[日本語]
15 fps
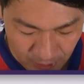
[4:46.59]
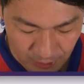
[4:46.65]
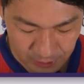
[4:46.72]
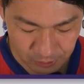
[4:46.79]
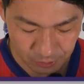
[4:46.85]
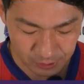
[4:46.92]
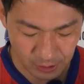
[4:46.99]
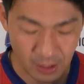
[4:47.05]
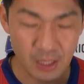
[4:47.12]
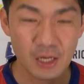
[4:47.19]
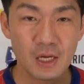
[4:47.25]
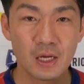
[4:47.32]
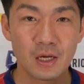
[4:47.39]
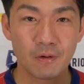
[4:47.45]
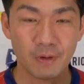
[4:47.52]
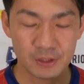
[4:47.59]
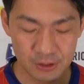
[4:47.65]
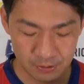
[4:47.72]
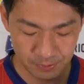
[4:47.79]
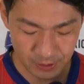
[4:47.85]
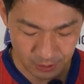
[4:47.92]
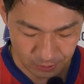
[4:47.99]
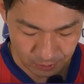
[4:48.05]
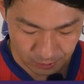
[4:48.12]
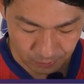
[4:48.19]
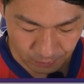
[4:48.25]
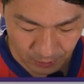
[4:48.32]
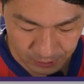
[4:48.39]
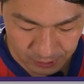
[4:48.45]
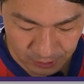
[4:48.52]
えー、そして
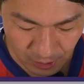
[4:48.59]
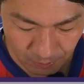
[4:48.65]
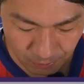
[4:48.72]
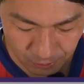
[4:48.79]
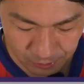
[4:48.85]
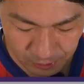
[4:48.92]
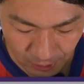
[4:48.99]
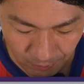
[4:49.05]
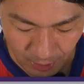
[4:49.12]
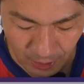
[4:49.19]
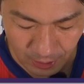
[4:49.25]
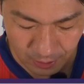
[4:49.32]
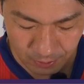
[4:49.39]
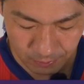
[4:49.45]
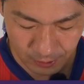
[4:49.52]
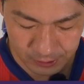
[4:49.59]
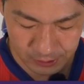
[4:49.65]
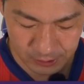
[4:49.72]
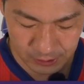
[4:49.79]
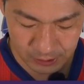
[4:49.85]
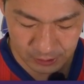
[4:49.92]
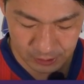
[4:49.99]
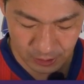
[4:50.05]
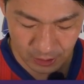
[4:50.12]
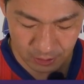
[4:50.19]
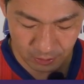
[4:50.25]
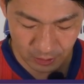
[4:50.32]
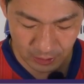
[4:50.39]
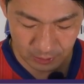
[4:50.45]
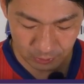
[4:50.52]

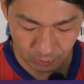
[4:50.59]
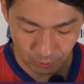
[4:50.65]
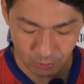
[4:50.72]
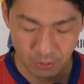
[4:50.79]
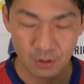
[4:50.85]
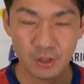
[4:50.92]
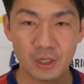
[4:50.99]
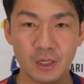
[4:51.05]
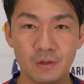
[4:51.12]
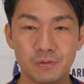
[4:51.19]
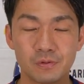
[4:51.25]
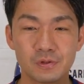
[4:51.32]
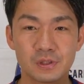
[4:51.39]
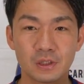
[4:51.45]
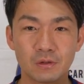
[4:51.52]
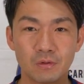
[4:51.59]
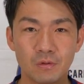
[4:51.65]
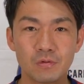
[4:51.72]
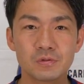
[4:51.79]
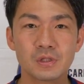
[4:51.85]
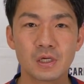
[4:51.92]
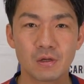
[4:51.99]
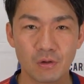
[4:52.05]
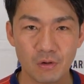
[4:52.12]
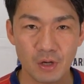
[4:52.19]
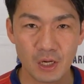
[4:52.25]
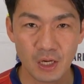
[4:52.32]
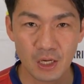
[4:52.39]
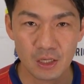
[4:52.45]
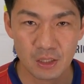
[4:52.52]
ファジビールファジレモンサワーファジジンジャーエールがなんと、えー、ふるさと納税の
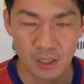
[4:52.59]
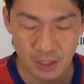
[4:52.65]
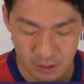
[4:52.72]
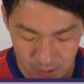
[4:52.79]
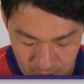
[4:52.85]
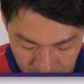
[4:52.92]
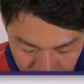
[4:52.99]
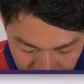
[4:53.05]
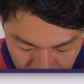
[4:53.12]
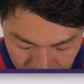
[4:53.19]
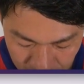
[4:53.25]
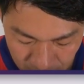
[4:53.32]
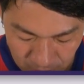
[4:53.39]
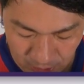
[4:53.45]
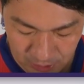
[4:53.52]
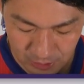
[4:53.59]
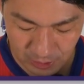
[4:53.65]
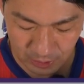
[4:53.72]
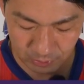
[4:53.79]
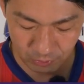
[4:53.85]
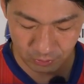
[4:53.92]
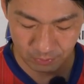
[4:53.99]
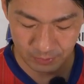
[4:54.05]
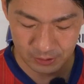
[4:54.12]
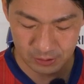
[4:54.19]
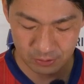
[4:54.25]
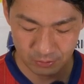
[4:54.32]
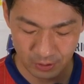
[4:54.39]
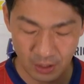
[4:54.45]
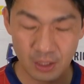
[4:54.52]
返礼品に認定されておりま
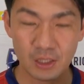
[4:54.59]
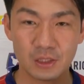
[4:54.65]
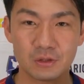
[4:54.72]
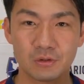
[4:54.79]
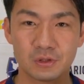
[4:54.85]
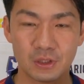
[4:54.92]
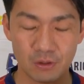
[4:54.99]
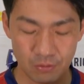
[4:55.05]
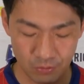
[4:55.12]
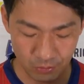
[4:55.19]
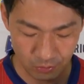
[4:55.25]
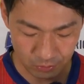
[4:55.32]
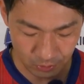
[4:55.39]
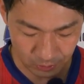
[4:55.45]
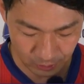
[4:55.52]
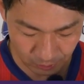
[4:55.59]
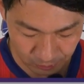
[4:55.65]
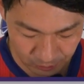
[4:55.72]
すのでそちらのご報告で